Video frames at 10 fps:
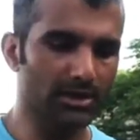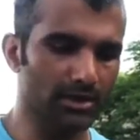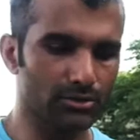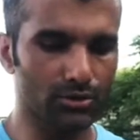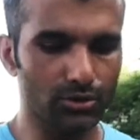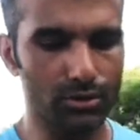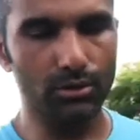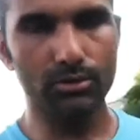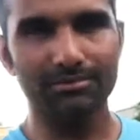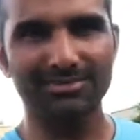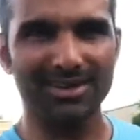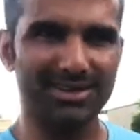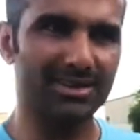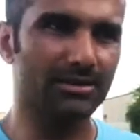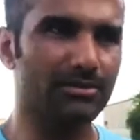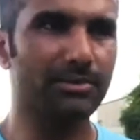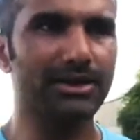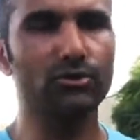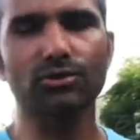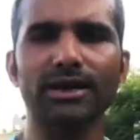তো মানে
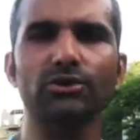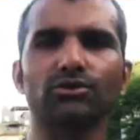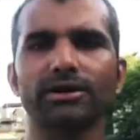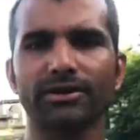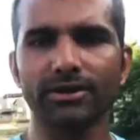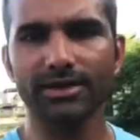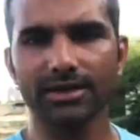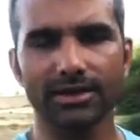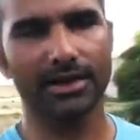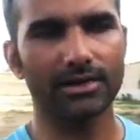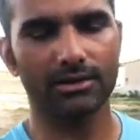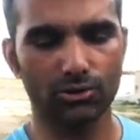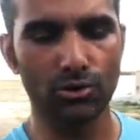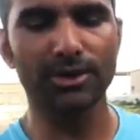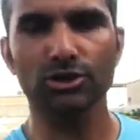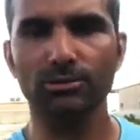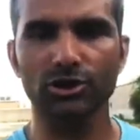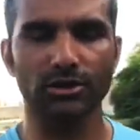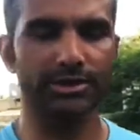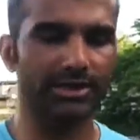কোনো না কোনো কারণে ঘুমের সমস্যা
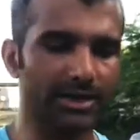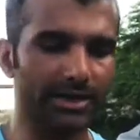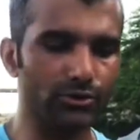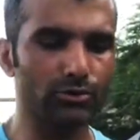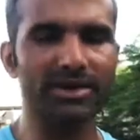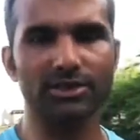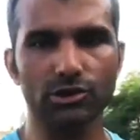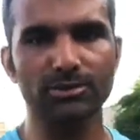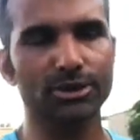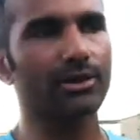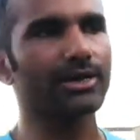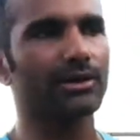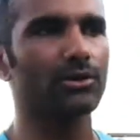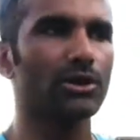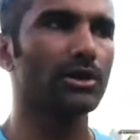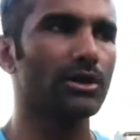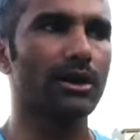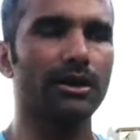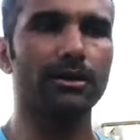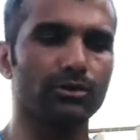হচ্ছে কারো ঘুমাতে সমস্যা হয় কারো
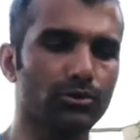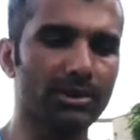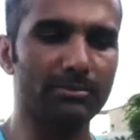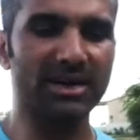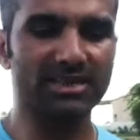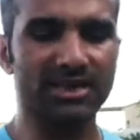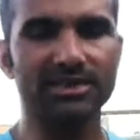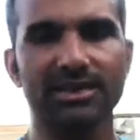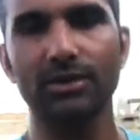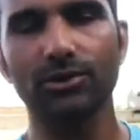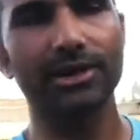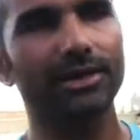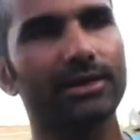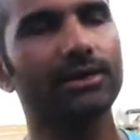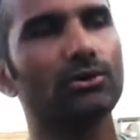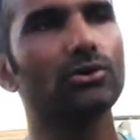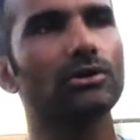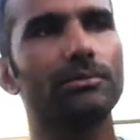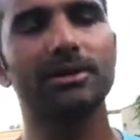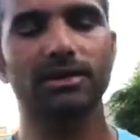ঘুমের মাঝখানে জেগে ওঠে কেউ
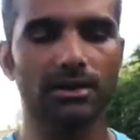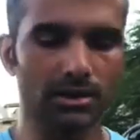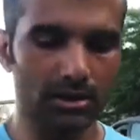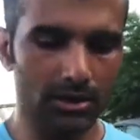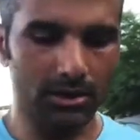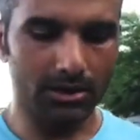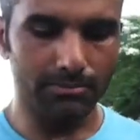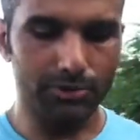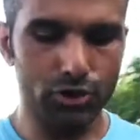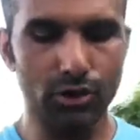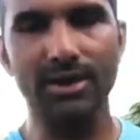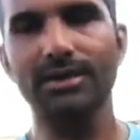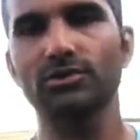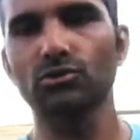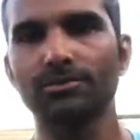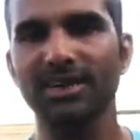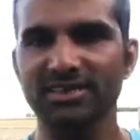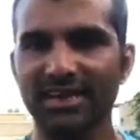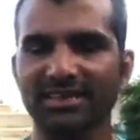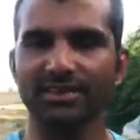আপনার সকালে ঘুম থেকে
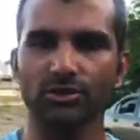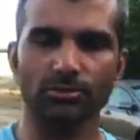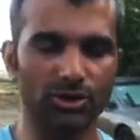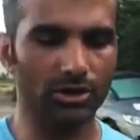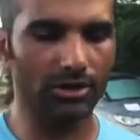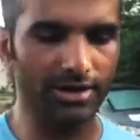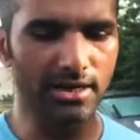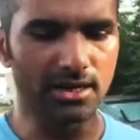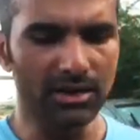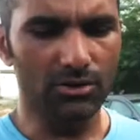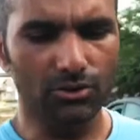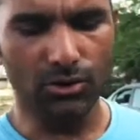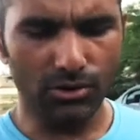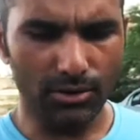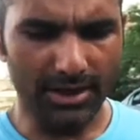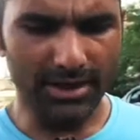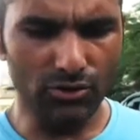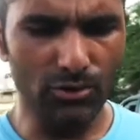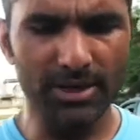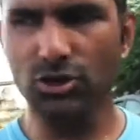জাগতে সমস্যা হয় তো এই
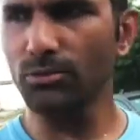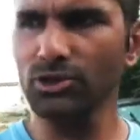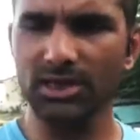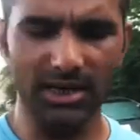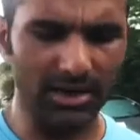ঘুমের সমস্যা